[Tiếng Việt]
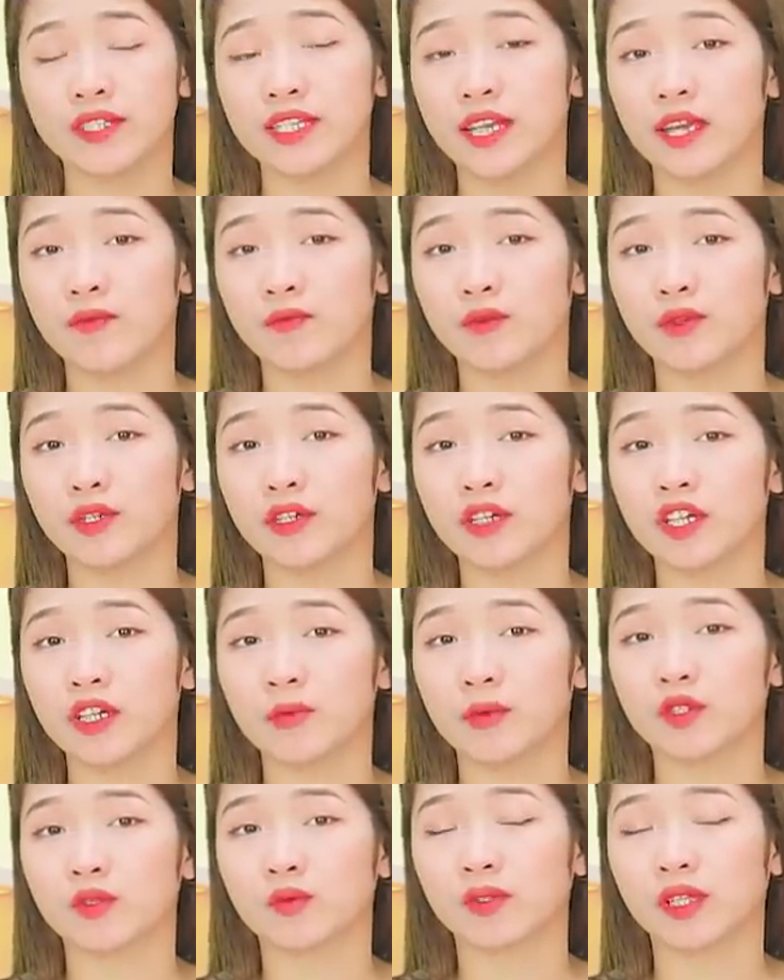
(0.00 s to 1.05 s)
với chị em phụ nữ khi
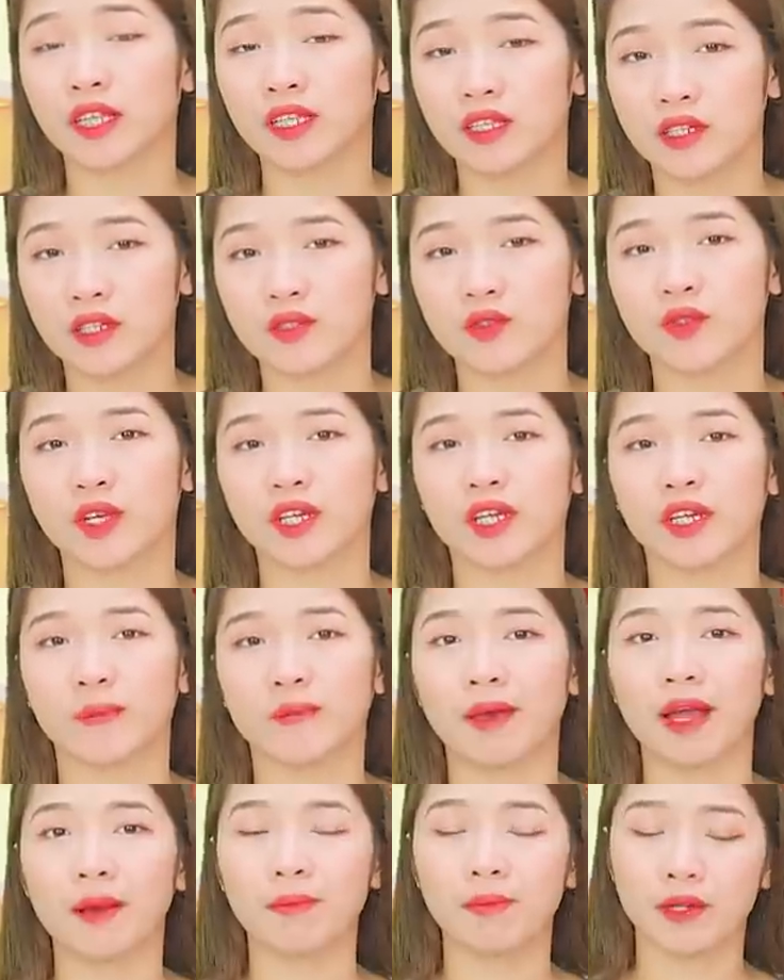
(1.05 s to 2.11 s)
mà chúng ta thường xuyên gặp
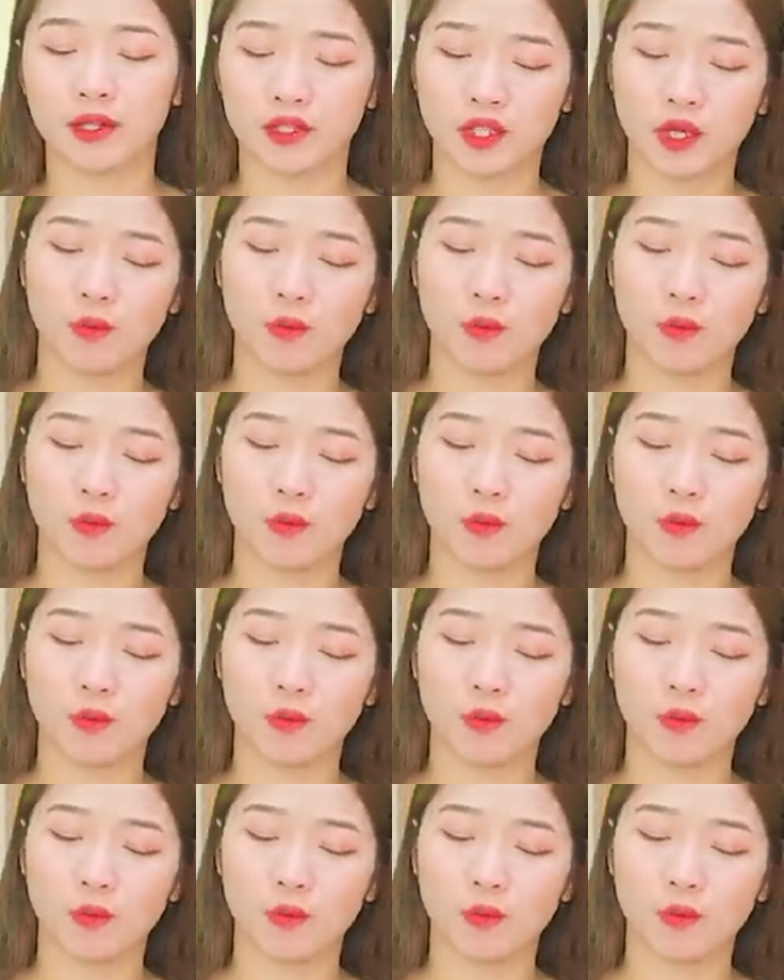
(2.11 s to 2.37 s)
áp lực